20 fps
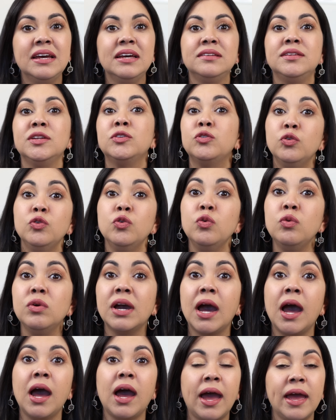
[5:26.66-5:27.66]
Si tú
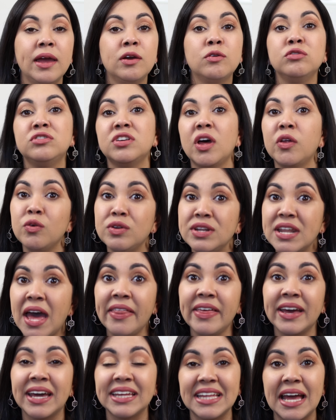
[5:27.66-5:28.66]
nunca has escuchado
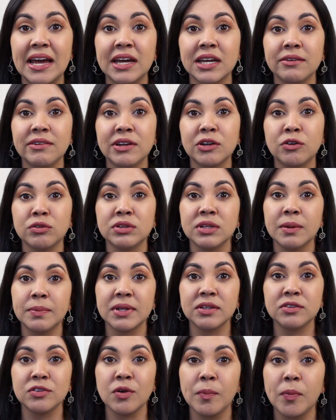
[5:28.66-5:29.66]
nada que tenga que ver con
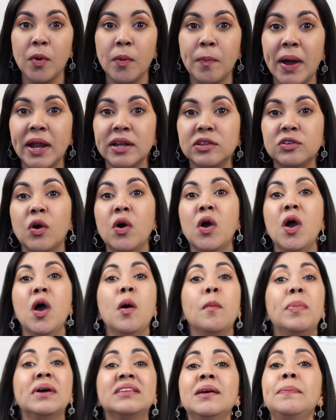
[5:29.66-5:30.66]
depresión postparto,
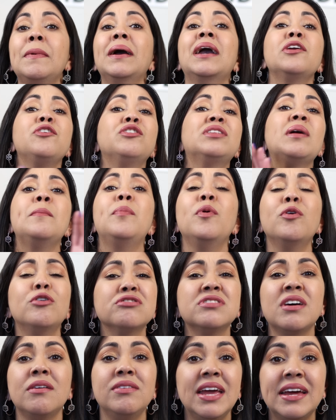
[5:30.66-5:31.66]
pues sepa que yo
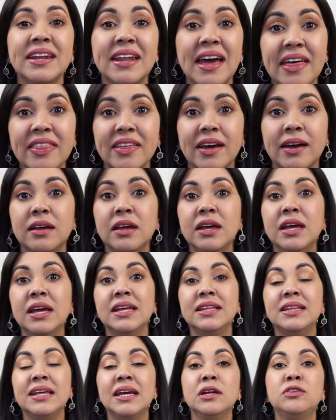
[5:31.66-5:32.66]
tampoco sabía nada.
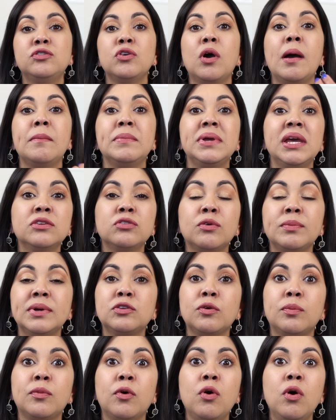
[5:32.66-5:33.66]
De hecho, a mí eso me
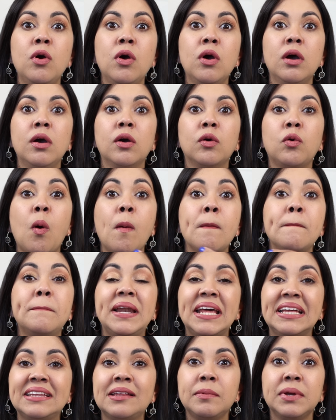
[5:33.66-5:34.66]
tomó
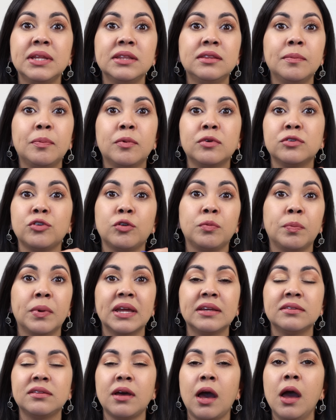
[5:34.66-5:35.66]
completamente por
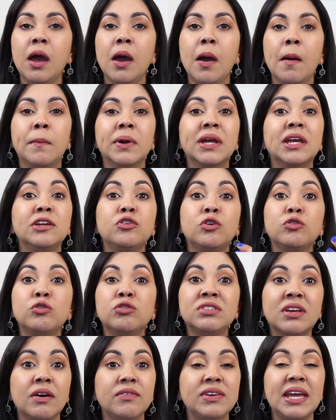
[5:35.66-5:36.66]
sorpresa porque yo no
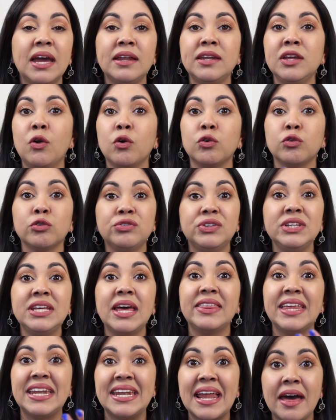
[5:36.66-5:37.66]
sabía ni
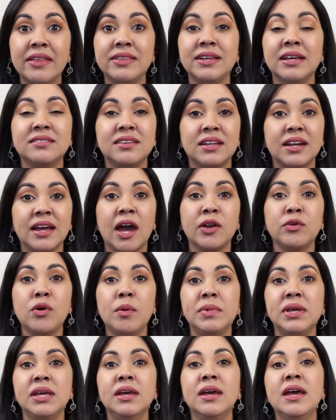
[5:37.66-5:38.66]
conocía de nadie cercano a
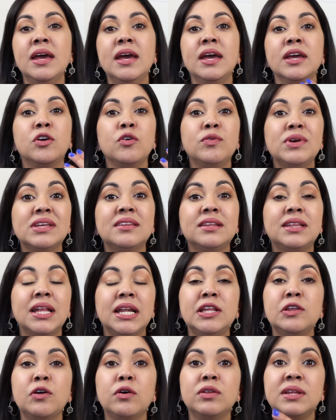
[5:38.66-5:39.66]
mí que hubiese
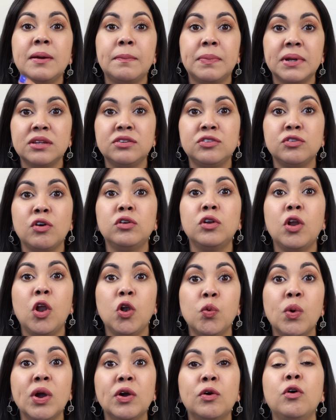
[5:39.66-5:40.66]
tenido depresión
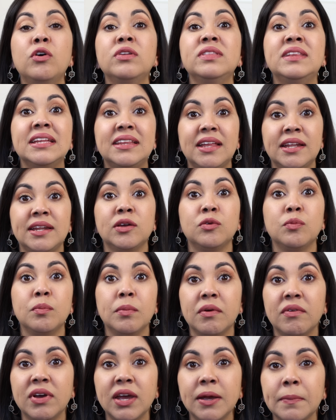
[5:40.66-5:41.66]
luego de tener un
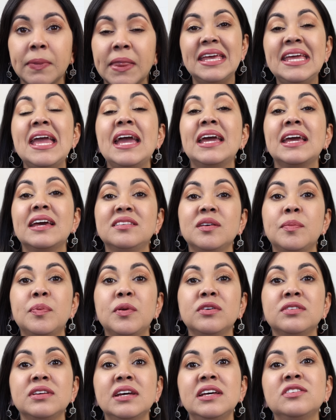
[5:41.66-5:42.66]
bebé. Y en ese
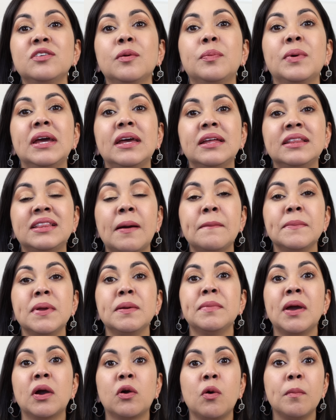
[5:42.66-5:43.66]
proceso pues
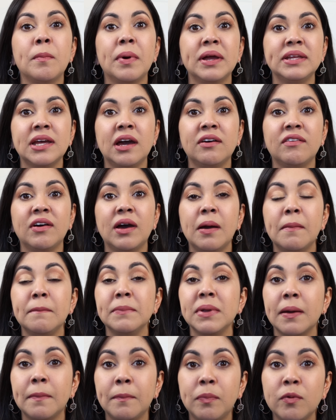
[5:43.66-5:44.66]
también me acompañaba
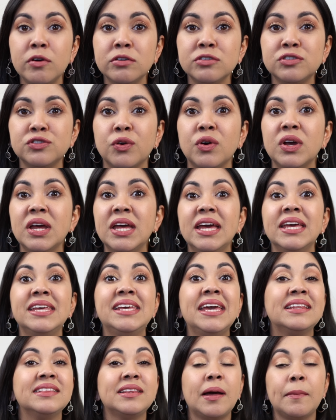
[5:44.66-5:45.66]
mi esposo,
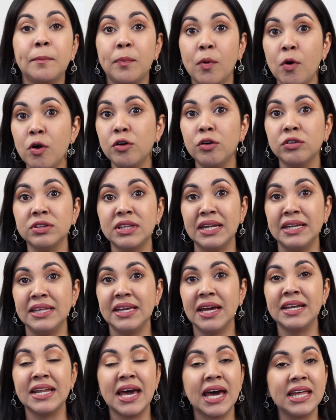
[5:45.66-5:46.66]
quien tampoco
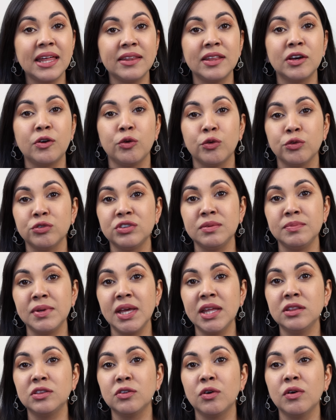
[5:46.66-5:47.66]
tenía nada de
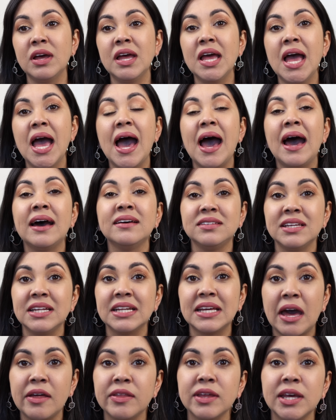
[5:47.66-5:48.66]
conocimiento
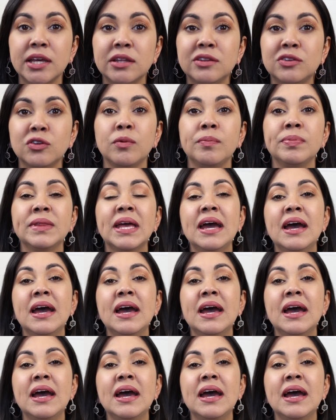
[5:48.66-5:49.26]
acerca de esto.